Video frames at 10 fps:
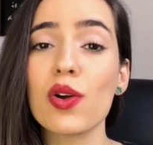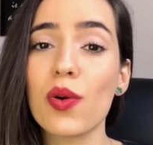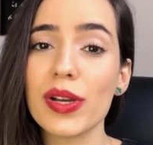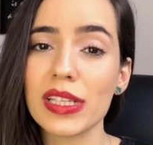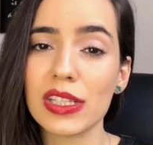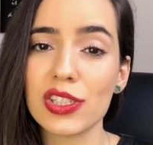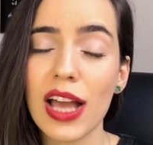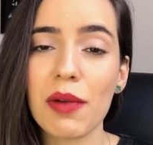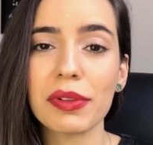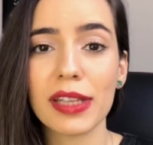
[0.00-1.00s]
coisa que
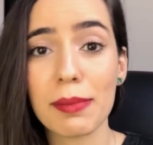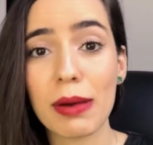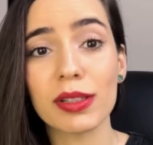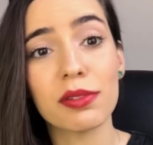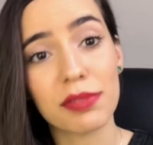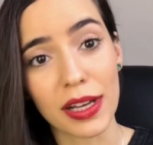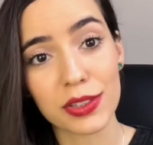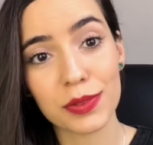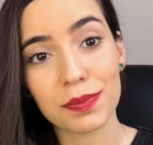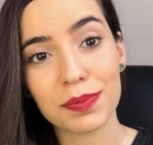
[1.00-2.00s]
já a água termal não
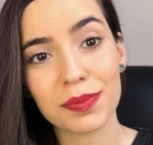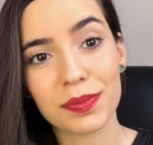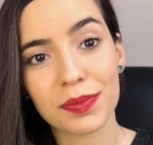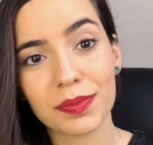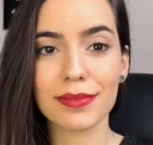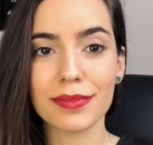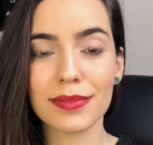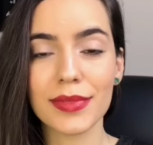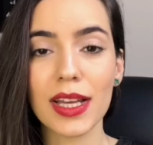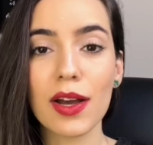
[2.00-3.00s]
faz.
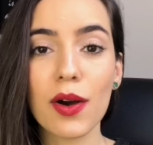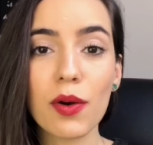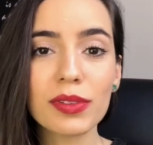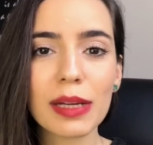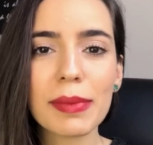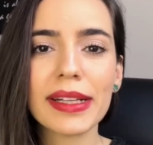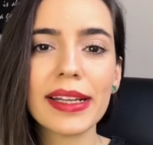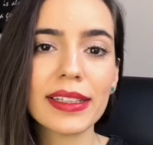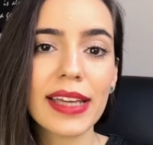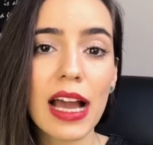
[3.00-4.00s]
Outra
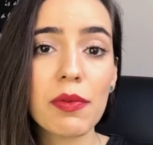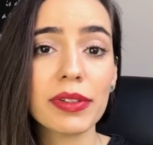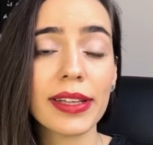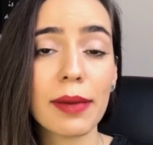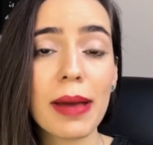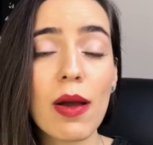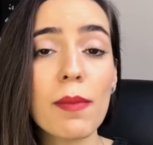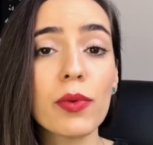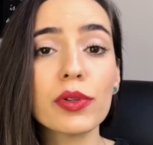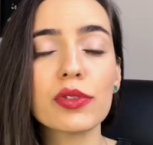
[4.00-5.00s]
maneira que a água termal é
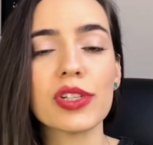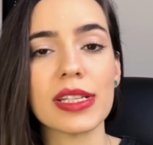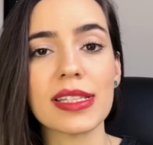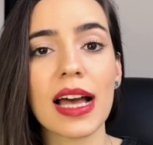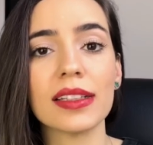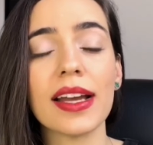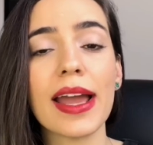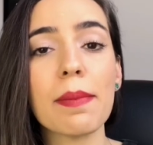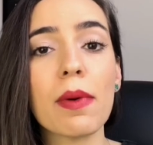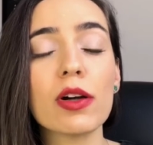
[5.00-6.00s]
muito utilizada
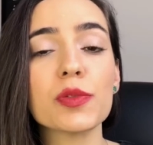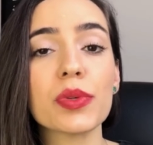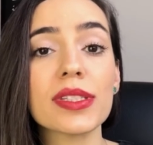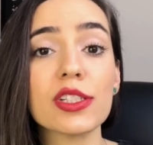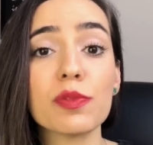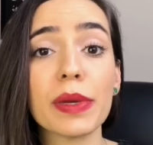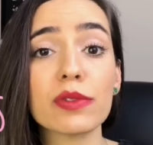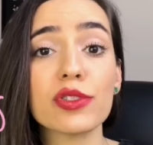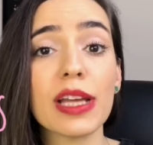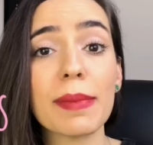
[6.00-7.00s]
é após
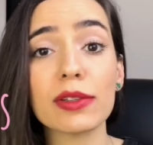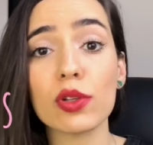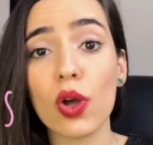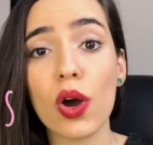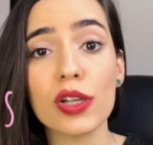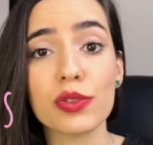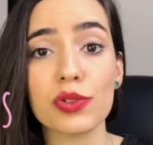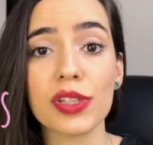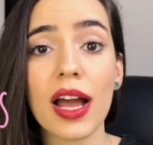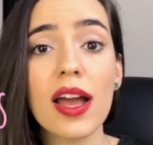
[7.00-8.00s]
procedimentos
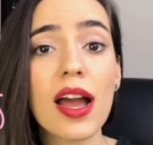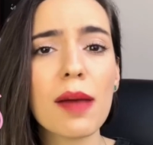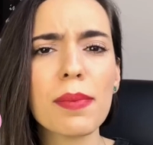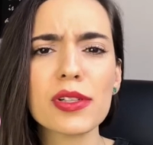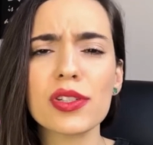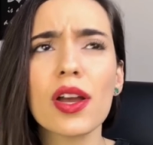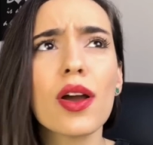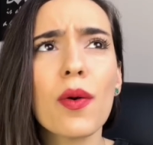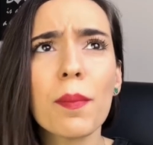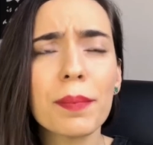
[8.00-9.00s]
dermatológicos, tá? Após
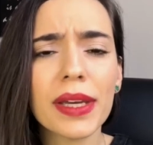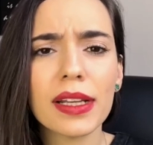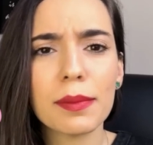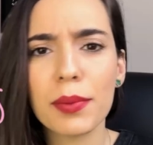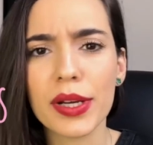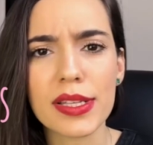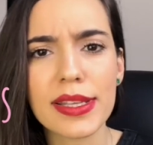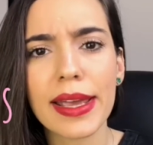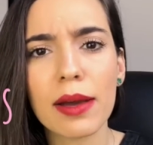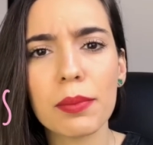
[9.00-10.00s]
um peeling, por
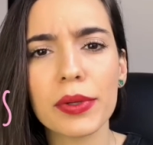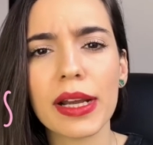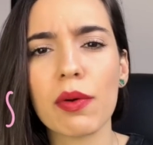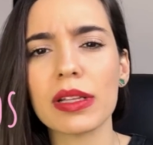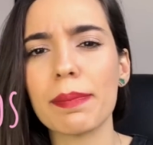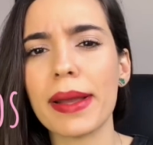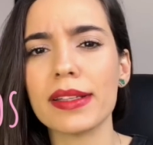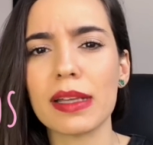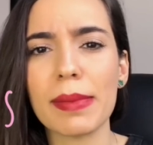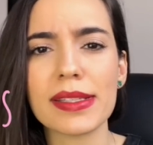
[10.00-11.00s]
exemplo, né, quando a pele
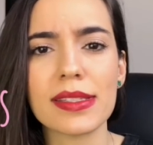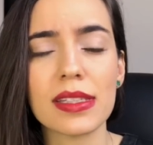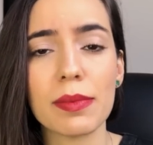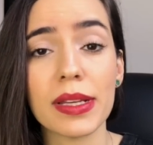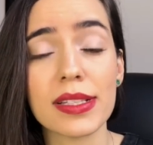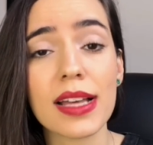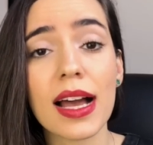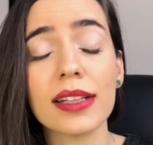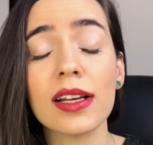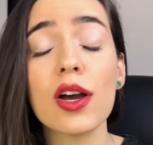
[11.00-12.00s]
está mais
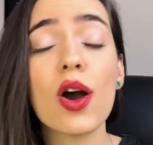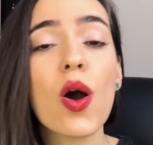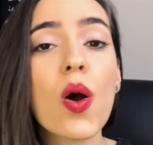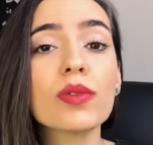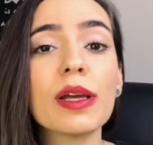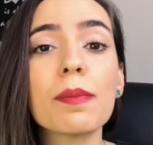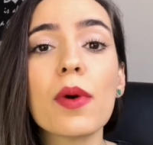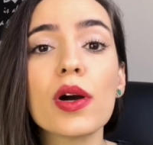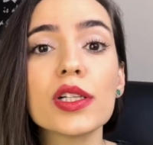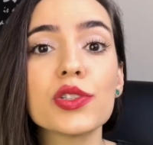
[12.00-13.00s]
sensibilizada, ou
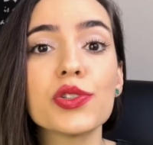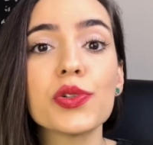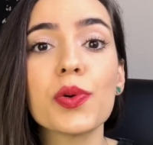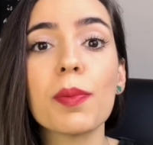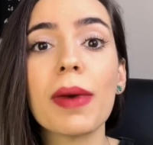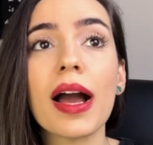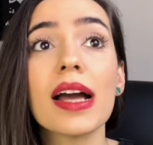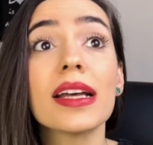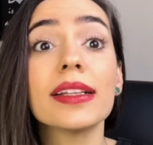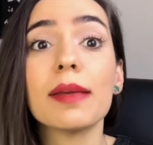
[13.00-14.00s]
depois de uma
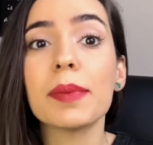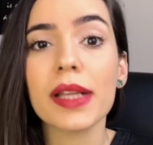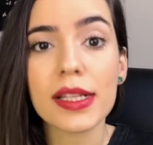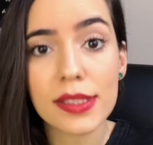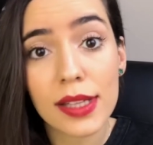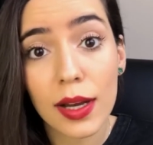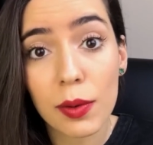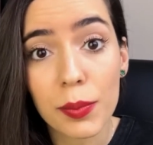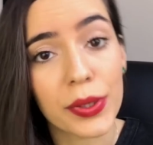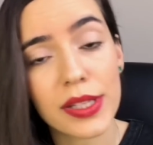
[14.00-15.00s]

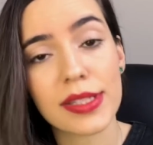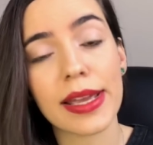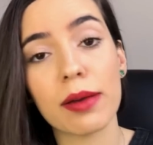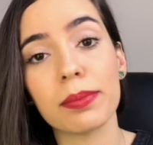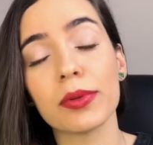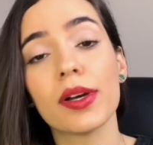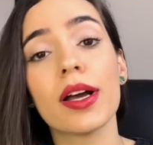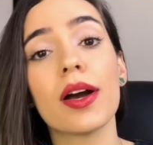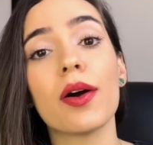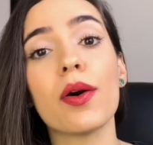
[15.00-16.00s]
depilação, por exemplo,
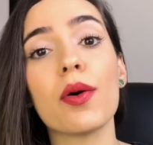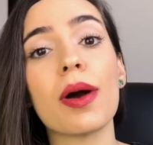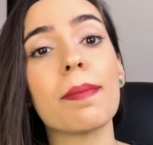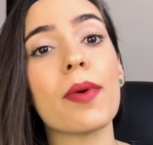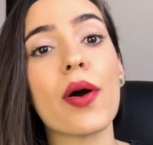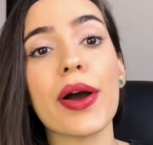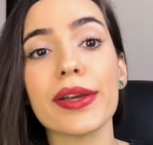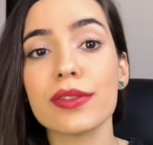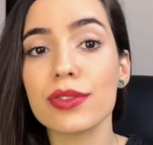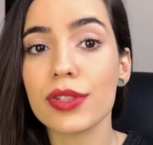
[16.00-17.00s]
ou
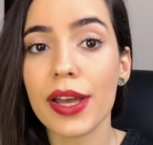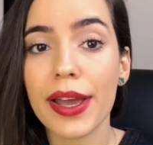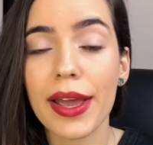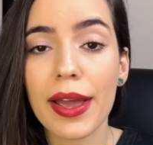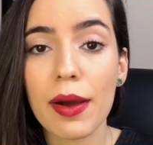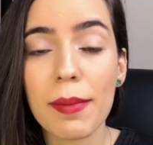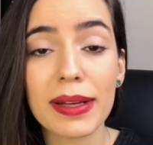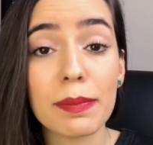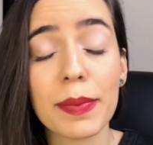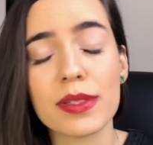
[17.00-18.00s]
após é, uma
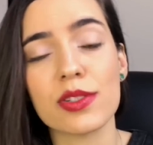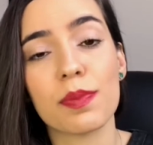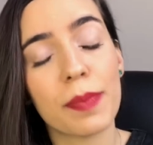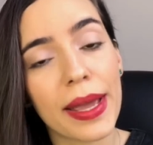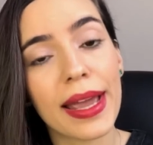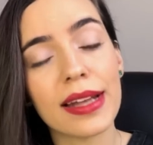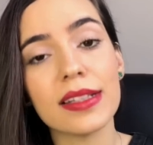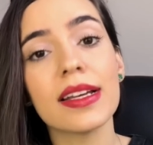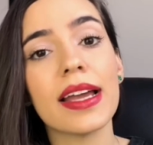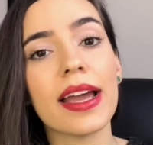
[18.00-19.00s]
limpeza de
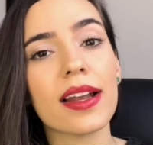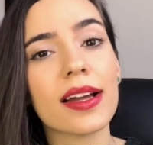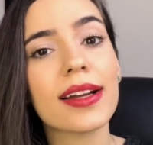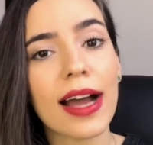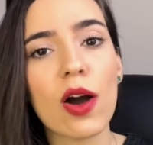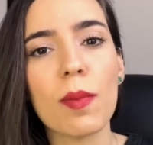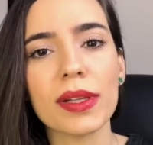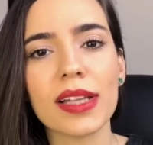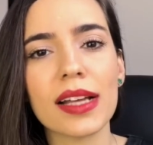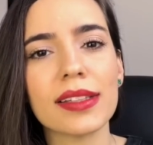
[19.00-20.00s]
pele, ela
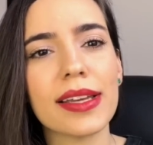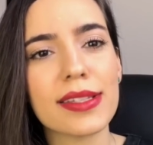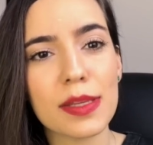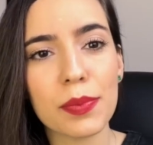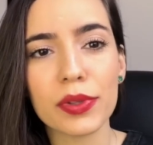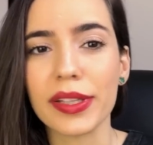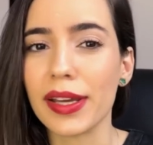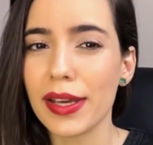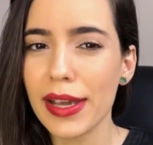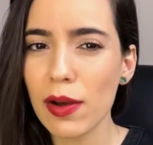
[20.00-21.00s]
acalma, tá? Tem esse
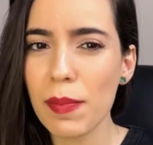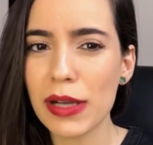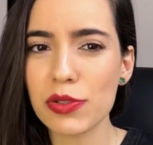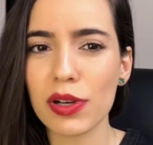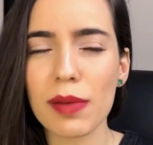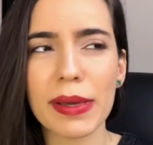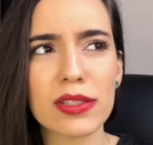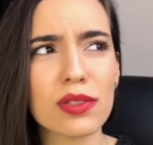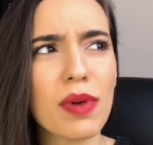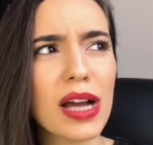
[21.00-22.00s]
poder. Eu,
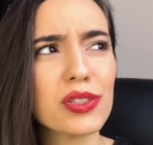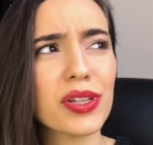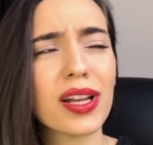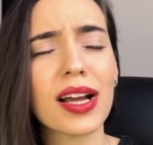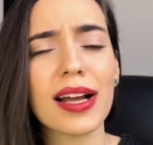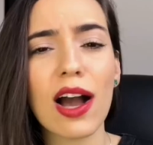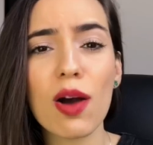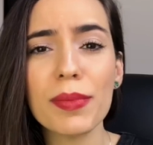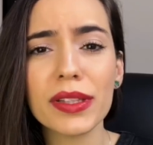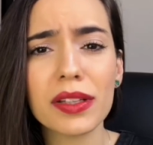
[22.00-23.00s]
particularmente, não acho que ela
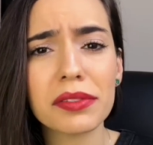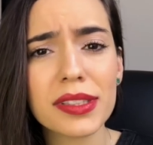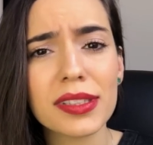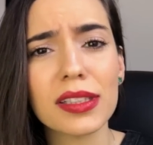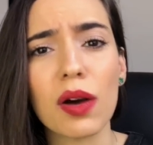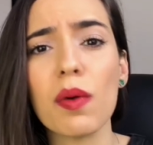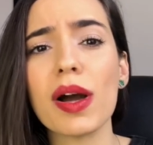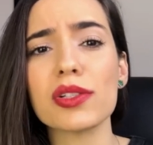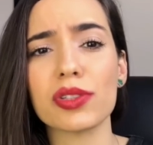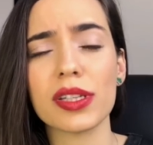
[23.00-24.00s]
acalme tanto assim, não. Eu
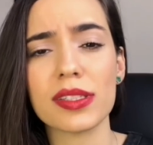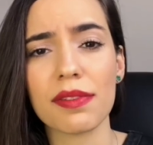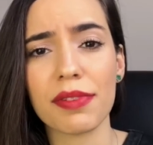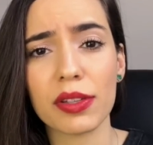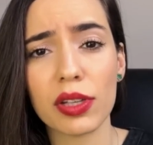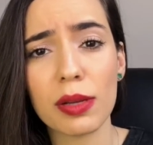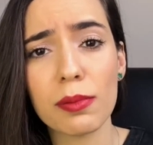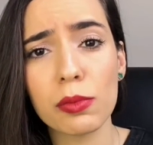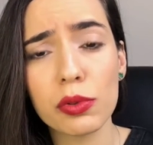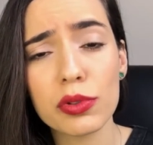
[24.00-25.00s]
acho que esse efeito ele é
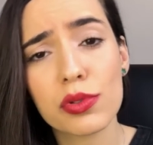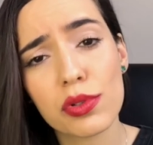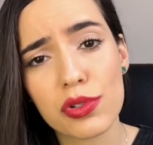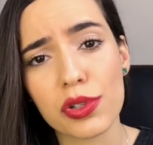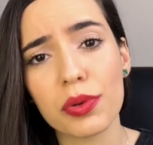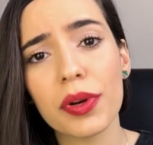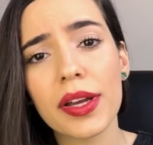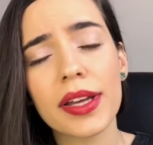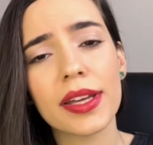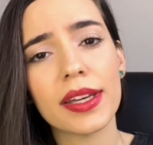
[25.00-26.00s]
muito sutil.
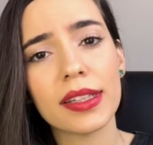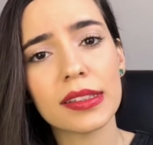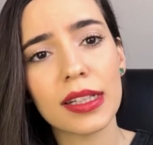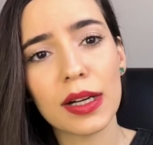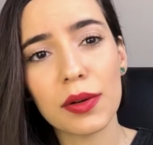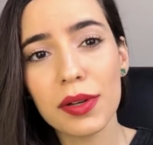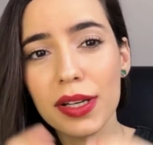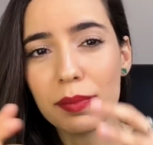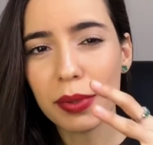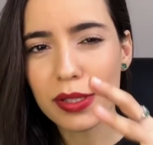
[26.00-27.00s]
Então,
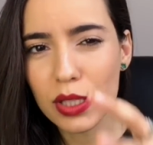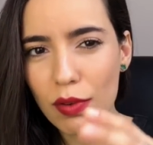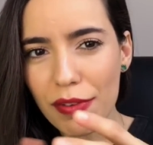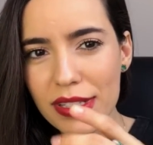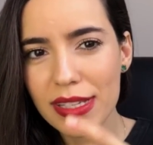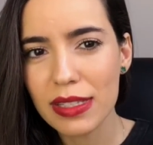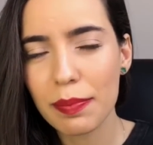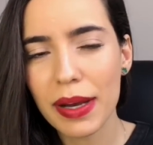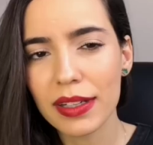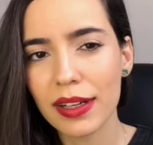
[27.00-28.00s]
por isso que eu vou fazer esse
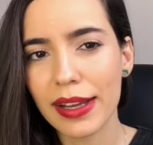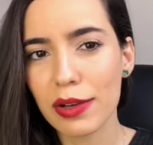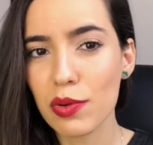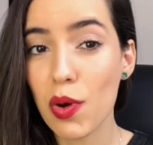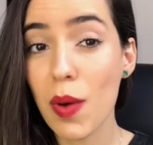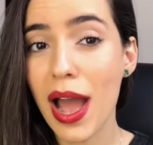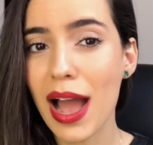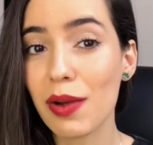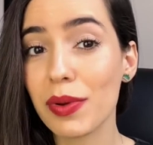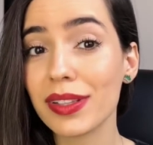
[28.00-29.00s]
paralelo com a
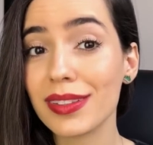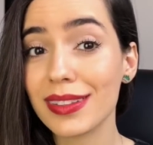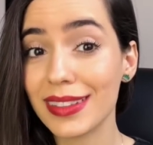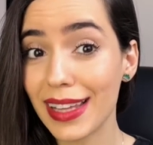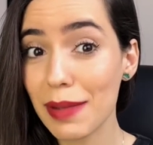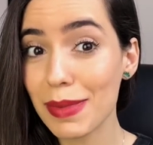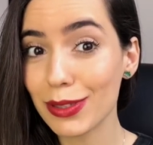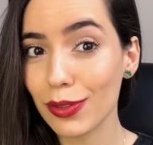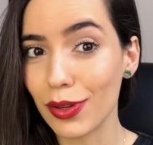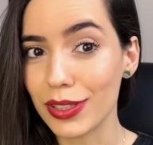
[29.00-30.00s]
água
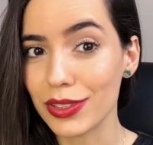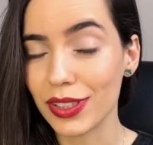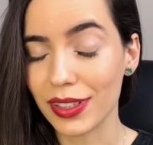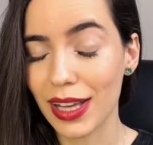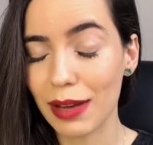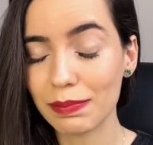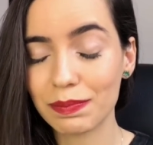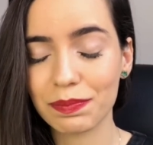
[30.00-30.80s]
dermatológica, tá?